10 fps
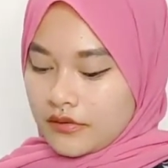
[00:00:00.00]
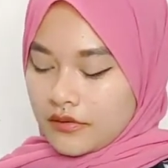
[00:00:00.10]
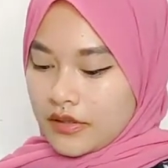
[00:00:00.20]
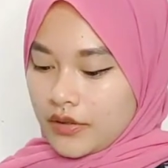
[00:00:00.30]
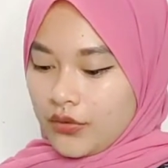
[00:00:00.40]

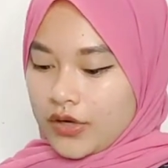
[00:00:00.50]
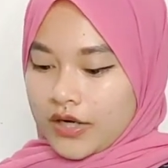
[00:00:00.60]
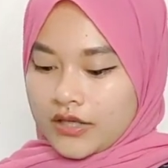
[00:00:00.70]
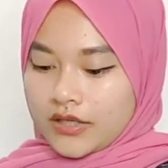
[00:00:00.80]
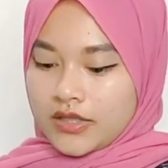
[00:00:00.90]
ini
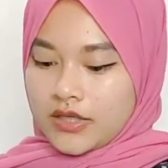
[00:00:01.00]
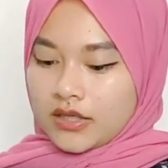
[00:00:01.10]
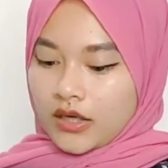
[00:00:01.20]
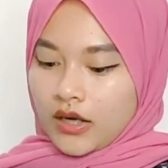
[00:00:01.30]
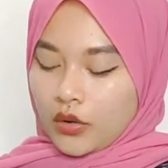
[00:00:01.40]
ukurannya jadi
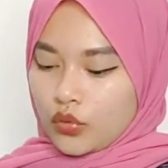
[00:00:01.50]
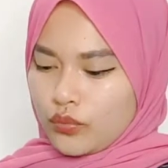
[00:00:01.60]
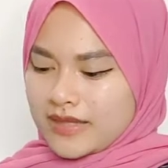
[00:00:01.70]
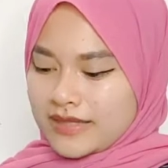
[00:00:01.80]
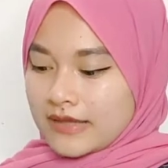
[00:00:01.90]
nggak terlalu
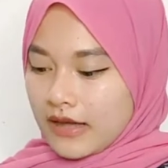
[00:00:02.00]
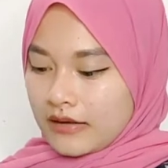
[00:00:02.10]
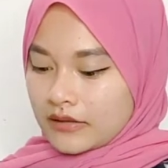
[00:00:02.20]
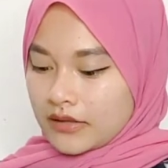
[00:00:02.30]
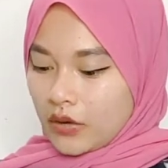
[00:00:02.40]
besar
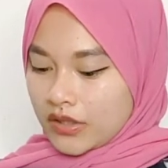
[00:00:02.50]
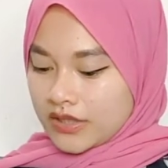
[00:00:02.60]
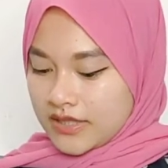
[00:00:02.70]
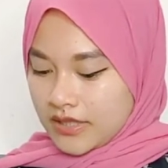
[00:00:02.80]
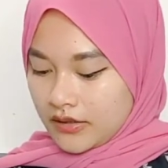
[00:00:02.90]
nggak terlalu
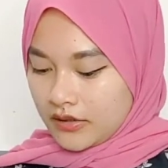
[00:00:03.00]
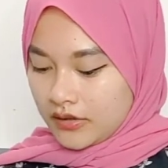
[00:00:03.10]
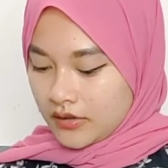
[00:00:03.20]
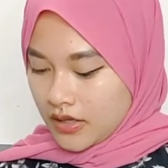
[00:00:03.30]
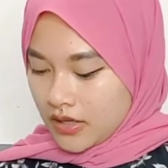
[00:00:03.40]
kecil
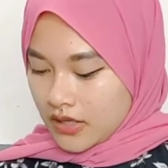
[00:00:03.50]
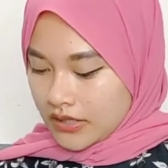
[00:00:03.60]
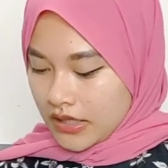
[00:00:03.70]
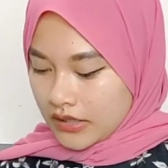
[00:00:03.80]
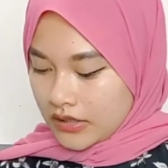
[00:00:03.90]

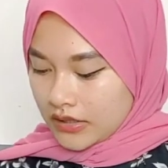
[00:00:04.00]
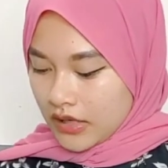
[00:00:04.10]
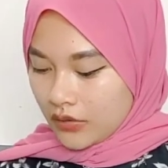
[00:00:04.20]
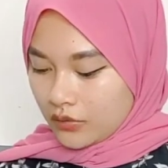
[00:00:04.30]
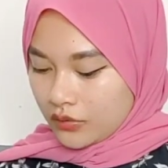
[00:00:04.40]
uh,
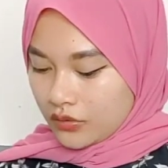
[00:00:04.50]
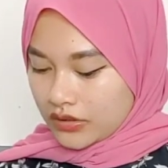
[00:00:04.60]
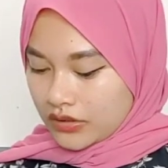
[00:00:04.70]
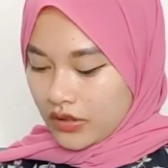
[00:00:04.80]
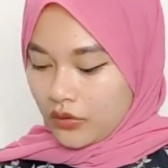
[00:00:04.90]
aku
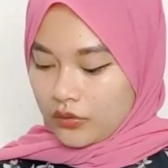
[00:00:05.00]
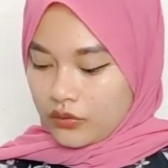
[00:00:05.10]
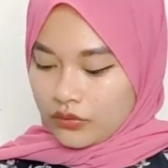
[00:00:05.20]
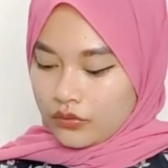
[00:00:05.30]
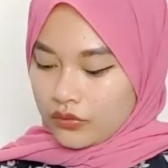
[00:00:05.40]
nggak
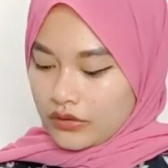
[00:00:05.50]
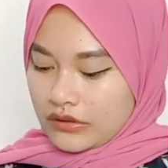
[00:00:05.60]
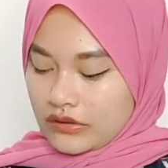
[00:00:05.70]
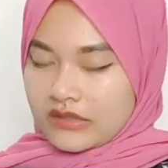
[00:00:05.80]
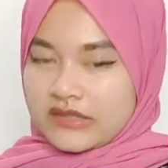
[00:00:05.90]
terlalu
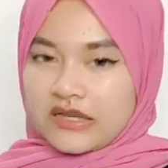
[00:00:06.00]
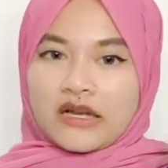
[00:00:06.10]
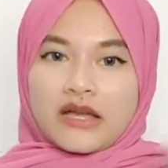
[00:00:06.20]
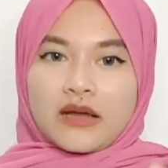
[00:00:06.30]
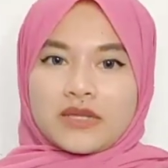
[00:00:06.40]

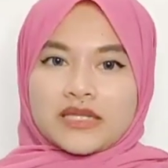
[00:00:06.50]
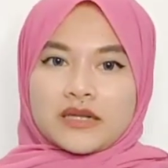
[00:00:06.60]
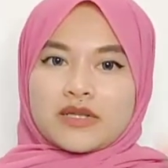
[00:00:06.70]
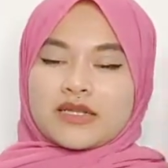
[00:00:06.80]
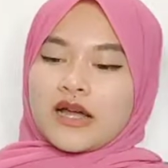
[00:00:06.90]
seneng yang
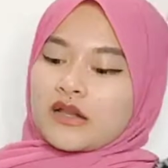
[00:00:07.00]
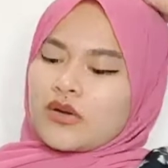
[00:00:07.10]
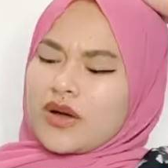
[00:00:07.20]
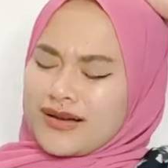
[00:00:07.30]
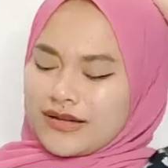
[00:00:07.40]
besar-besar
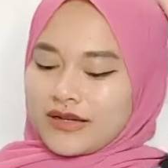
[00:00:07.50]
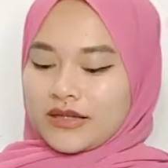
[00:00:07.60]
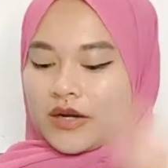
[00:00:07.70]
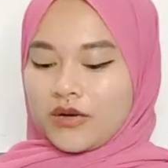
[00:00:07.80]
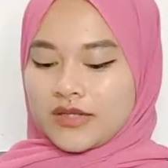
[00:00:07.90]
atau nggak
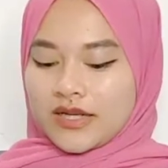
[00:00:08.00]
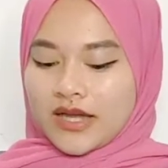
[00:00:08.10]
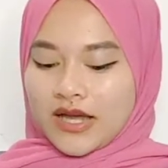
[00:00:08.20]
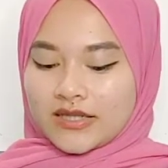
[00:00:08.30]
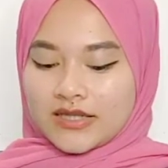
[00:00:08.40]
terlalu seneng
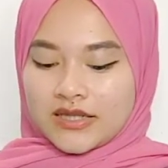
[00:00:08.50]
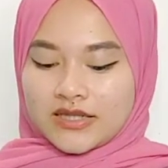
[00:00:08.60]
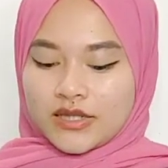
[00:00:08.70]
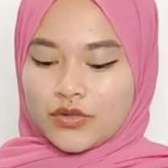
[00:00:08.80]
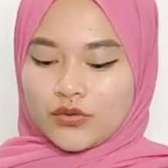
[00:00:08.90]
yang
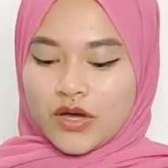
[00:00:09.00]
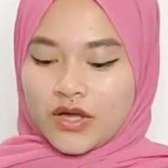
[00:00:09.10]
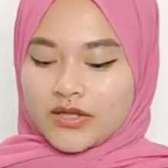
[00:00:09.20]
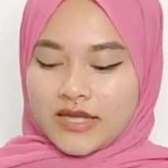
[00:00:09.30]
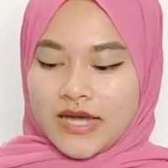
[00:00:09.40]
kecil-kecil juga
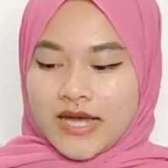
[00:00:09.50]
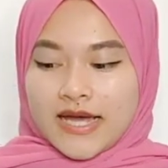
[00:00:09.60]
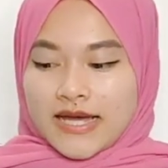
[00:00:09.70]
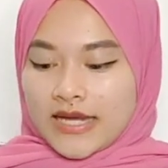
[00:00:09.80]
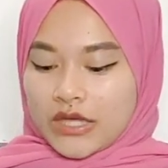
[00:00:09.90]
jadi
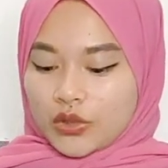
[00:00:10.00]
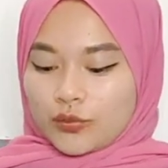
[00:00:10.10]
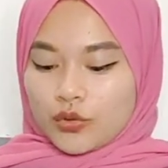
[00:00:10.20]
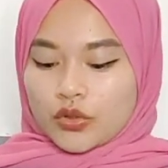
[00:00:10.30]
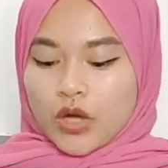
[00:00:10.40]
ini tuh
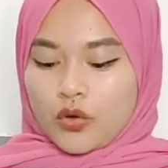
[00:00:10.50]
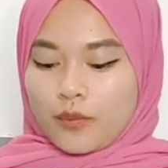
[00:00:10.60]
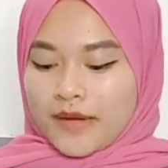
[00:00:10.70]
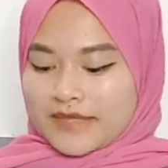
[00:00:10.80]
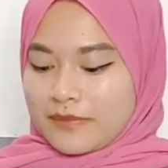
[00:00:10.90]
menurut aku
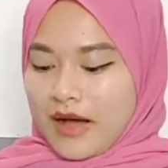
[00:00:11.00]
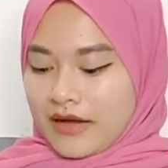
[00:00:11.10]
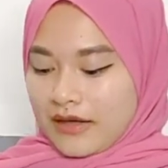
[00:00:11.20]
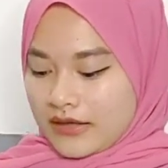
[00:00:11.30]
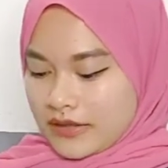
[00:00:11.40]
pas
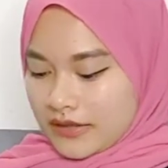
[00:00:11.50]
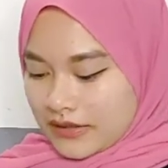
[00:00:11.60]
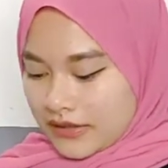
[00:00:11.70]
banget